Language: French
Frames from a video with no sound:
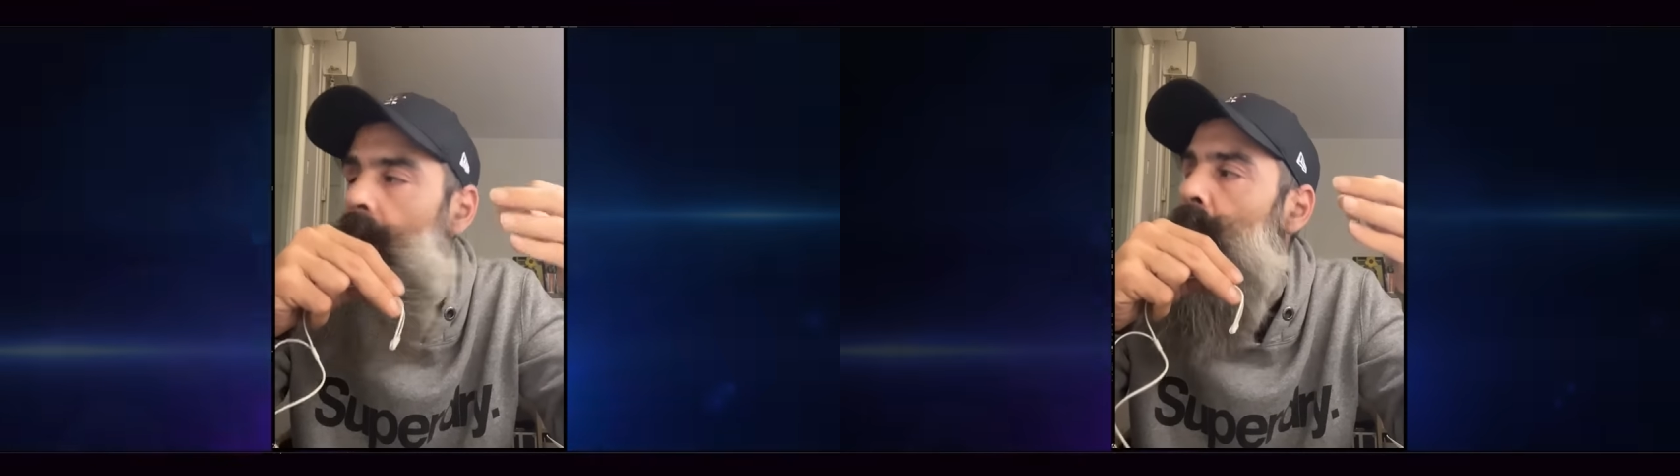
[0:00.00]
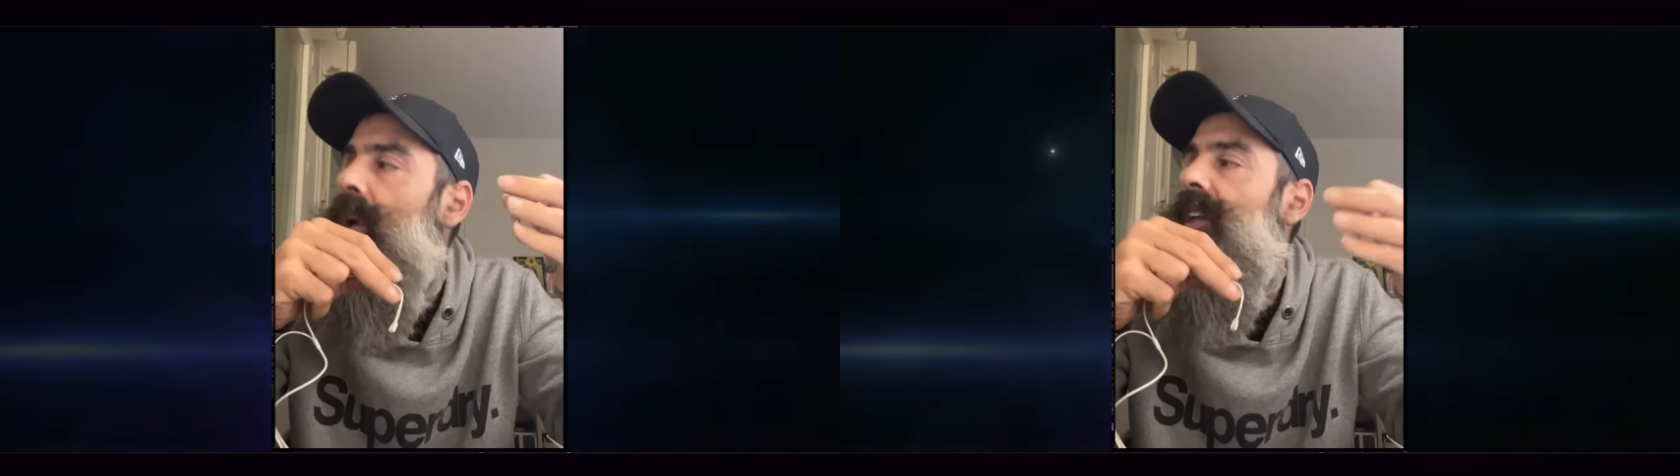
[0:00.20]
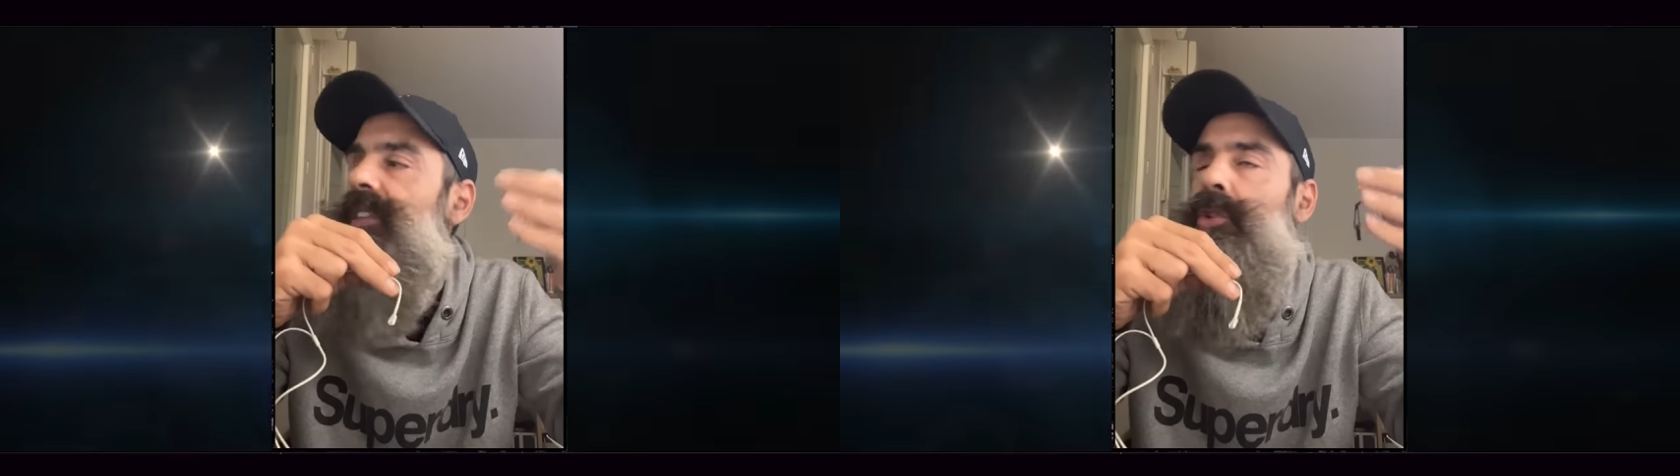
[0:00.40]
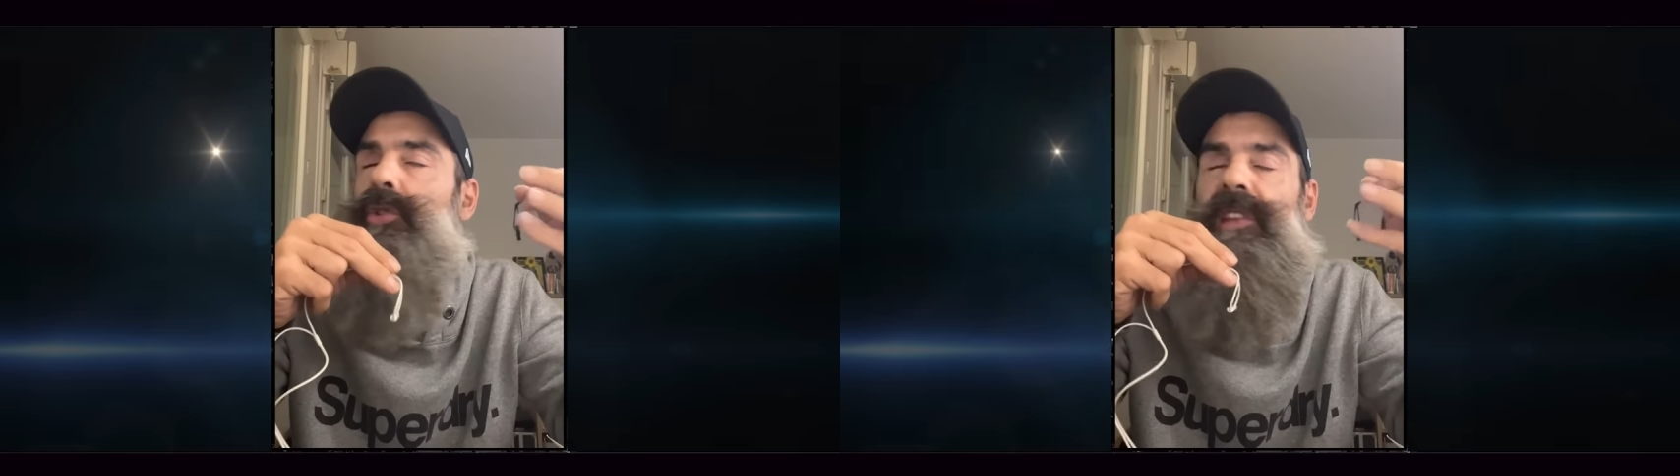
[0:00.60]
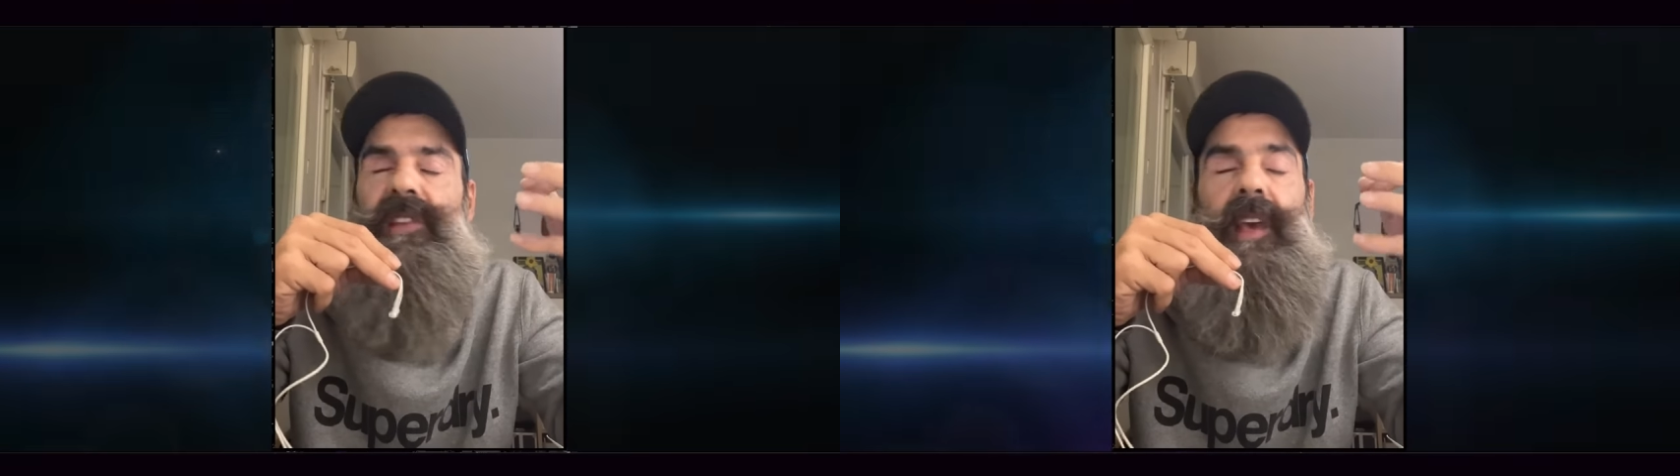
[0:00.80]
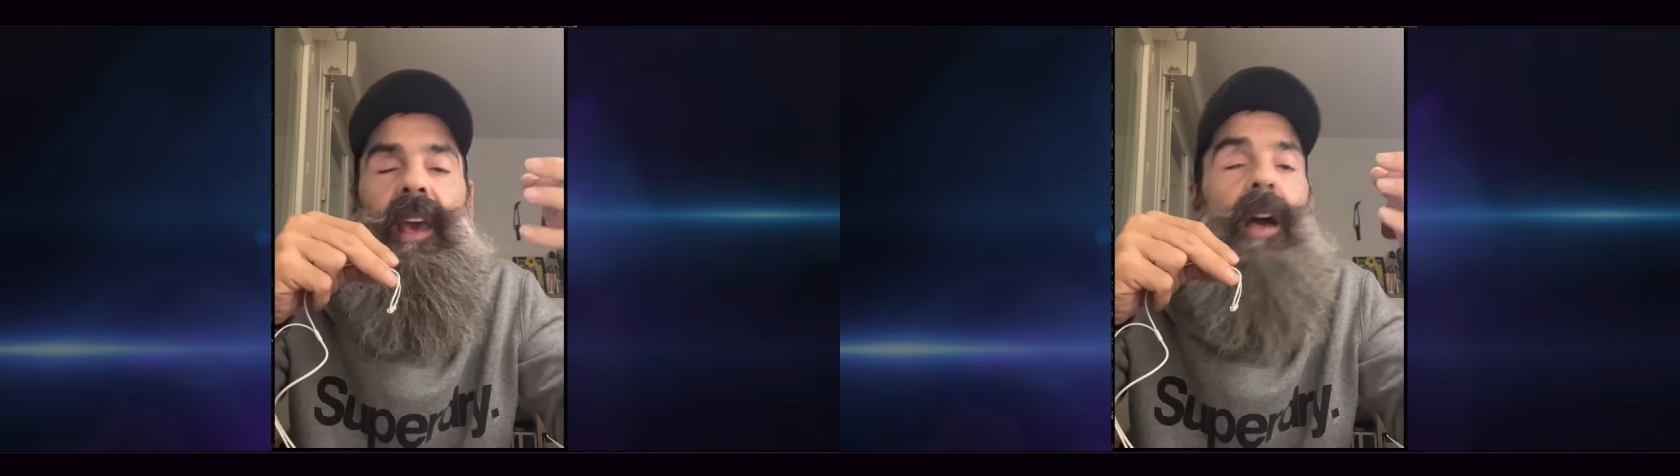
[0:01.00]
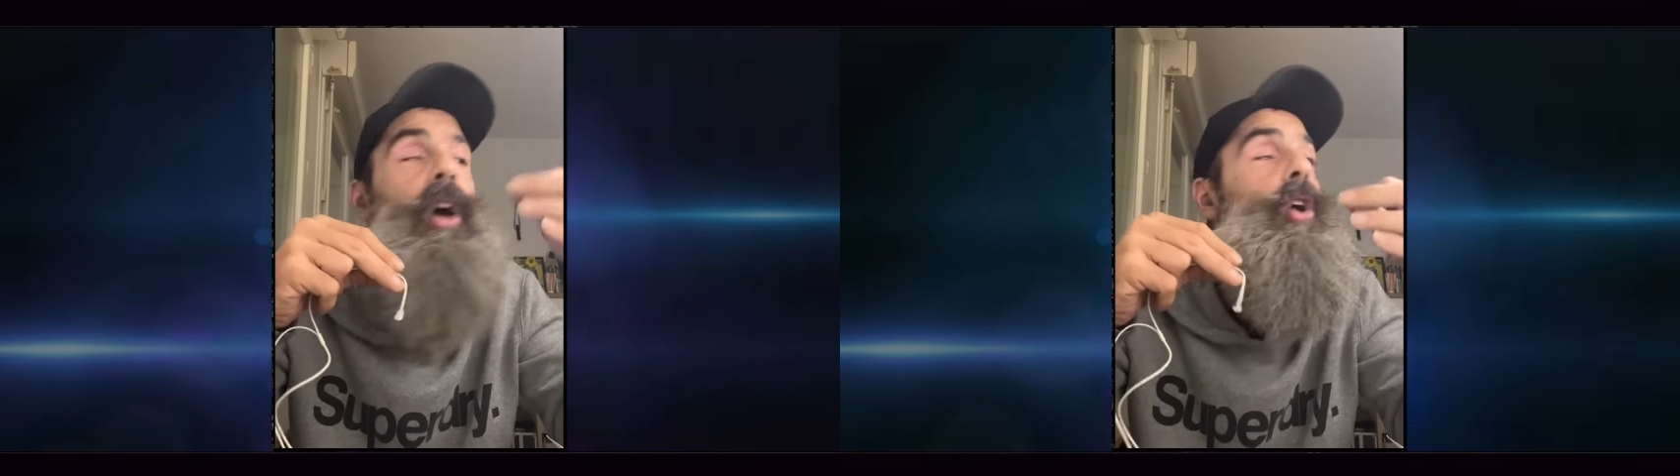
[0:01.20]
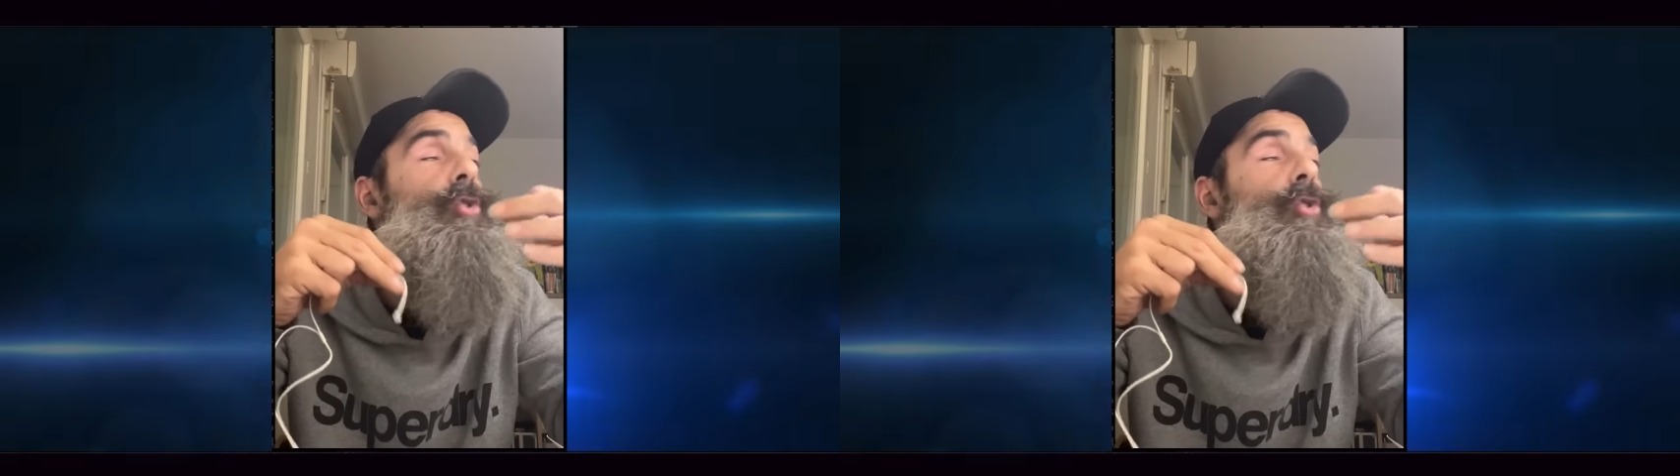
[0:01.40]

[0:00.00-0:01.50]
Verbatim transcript: et que mon casier judiciaire